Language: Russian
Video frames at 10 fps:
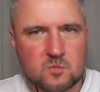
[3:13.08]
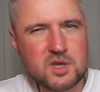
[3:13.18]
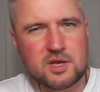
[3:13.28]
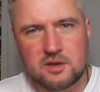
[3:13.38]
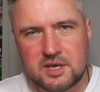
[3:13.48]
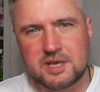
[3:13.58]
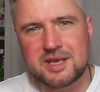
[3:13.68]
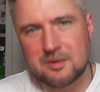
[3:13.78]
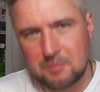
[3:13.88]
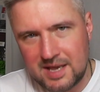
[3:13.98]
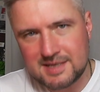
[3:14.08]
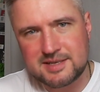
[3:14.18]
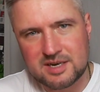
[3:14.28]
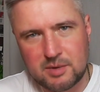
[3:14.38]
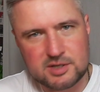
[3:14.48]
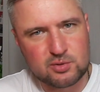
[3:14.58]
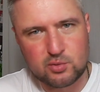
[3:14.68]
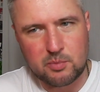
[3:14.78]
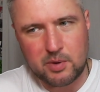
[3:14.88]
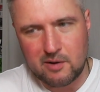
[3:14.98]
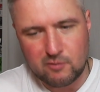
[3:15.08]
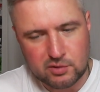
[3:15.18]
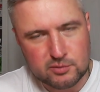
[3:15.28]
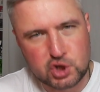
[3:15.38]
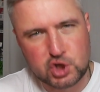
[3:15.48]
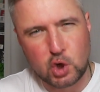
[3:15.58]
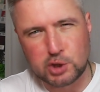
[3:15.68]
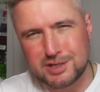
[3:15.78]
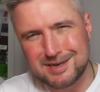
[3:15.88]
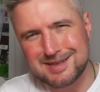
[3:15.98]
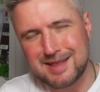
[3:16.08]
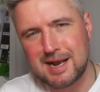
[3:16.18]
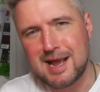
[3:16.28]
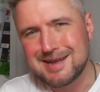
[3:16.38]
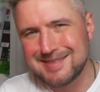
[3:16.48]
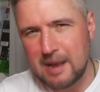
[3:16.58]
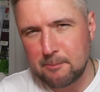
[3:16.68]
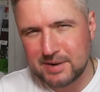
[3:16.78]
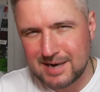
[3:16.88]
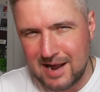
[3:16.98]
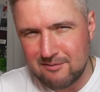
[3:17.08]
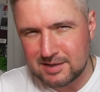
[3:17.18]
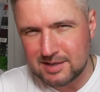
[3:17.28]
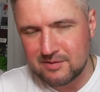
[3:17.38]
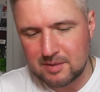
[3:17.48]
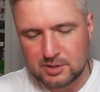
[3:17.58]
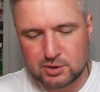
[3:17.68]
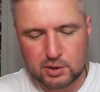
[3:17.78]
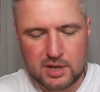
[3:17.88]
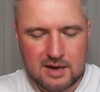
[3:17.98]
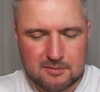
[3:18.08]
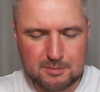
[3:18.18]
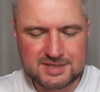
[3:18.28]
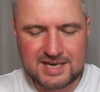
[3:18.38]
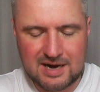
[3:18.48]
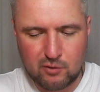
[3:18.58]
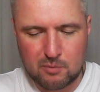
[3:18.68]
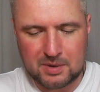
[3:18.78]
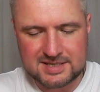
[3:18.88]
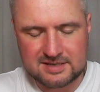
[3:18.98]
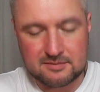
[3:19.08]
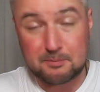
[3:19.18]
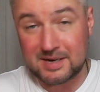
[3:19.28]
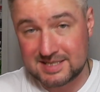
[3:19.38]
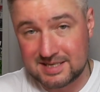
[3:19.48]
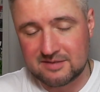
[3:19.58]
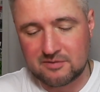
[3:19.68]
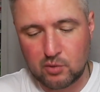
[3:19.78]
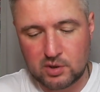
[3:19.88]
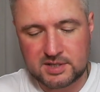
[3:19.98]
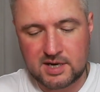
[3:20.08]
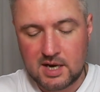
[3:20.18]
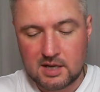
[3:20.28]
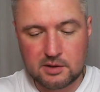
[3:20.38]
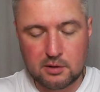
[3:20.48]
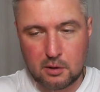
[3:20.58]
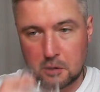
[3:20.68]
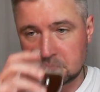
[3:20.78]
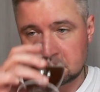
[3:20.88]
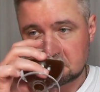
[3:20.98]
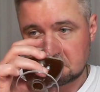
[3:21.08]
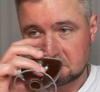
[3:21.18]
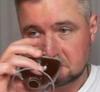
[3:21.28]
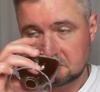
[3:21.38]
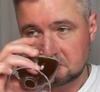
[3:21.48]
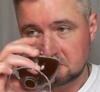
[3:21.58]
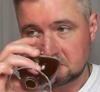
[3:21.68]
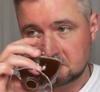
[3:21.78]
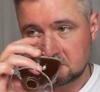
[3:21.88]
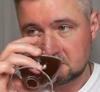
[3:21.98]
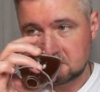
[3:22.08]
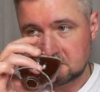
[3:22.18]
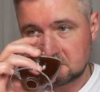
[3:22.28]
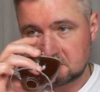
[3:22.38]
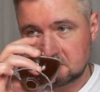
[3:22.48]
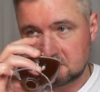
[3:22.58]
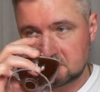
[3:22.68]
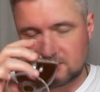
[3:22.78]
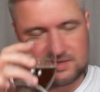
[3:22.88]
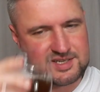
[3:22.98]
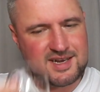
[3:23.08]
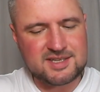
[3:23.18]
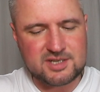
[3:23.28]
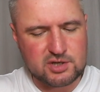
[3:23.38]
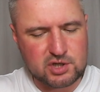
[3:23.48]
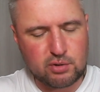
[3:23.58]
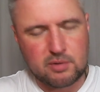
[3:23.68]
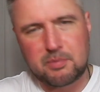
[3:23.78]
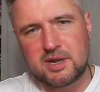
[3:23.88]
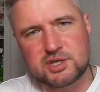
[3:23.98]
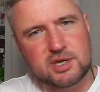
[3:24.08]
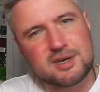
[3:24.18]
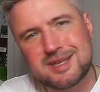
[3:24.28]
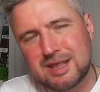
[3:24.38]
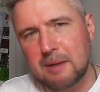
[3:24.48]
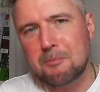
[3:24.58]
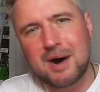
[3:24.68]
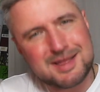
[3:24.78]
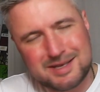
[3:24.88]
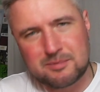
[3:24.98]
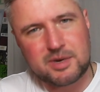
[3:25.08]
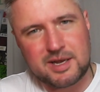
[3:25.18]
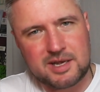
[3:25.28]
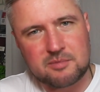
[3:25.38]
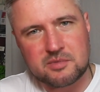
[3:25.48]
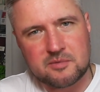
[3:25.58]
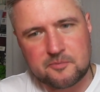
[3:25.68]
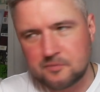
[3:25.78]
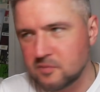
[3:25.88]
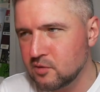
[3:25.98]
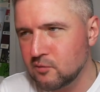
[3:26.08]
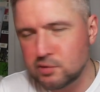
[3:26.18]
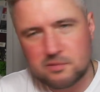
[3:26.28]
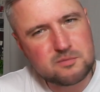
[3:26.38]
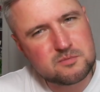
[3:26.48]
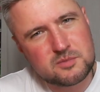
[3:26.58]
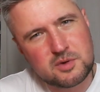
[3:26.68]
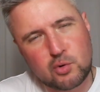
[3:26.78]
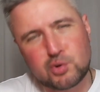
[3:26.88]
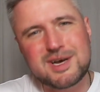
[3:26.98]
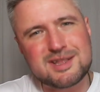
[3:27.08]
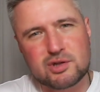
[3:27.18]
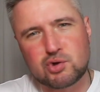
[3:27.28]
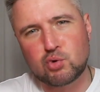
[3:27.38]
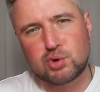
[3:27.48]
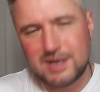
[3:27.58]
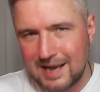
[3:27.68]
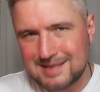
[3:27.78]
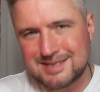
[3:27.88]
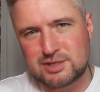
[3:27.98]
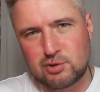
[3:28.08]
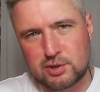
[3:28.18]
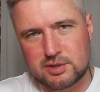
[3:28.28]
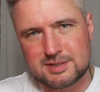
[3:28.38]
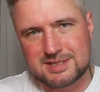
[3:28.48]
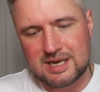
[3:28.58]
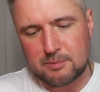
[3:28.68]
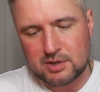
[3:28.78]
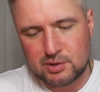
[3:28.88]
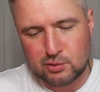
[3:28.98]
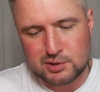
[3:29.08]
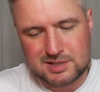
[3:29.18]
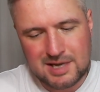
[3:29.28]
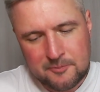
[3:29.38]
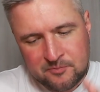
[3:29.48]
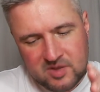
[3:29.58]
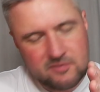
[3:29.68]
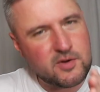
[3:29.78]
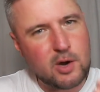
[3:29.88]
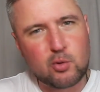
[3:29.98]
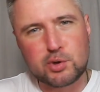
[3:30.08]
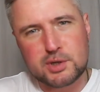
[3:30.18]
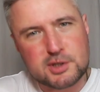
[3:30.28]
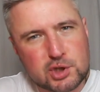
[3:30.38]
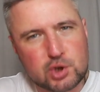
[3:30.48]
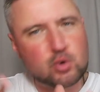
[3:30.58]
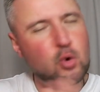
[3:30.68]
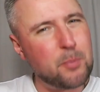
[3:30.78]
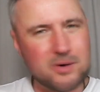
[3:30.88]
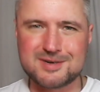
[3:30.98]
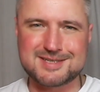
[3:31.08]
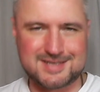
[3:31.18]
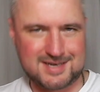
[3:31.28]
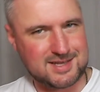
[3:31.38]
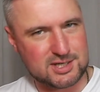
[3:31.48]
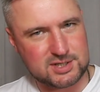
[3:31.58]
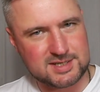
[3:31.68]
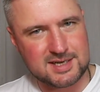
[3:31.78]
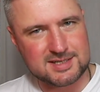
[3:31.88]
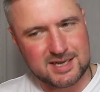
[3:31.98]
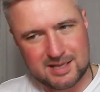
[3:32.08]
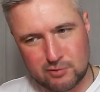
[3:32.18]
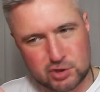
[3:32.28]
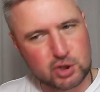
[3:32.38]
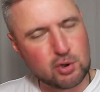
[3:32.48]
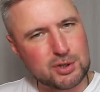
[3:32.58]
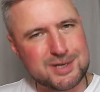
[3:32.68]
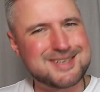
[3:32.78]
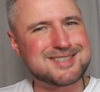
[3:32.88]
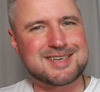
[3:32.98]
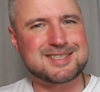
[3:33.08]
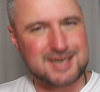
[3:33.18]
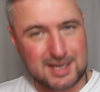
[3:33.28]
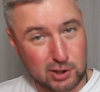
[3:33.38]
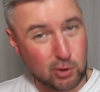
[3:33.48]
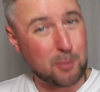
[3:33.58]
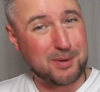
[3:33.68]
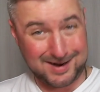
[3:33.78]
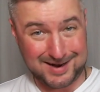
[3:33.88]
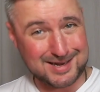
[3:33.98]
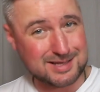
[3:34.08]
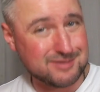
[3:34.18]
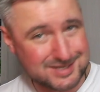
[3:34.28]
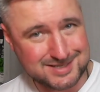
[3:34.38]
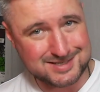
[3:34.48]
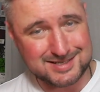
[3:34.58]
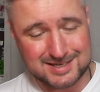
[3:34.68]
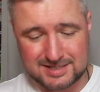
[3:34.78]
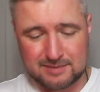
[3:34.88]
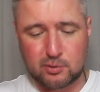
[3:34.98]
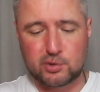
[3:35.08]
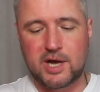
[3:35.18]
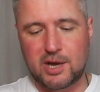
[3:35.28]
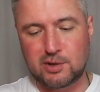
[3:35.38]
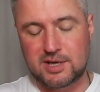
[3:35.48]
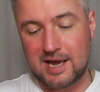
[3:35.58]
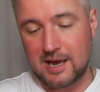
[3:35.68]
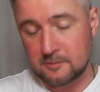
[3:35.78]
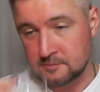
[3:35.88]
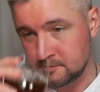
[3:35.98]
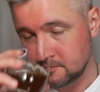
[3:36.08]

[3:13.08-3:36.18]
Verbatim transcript: егермейстером отсюда прям вот четенько так направленно вам идет мозговой посыл, посыл в мозг, но вы знаете, это что-то ближе к томаткам каким-то. Ну вот куда-то туда несет этот запах. То есть в какую-то суповость, я даже сказал. Вот что-то из разряда хопхедовости здесь наблюдаю я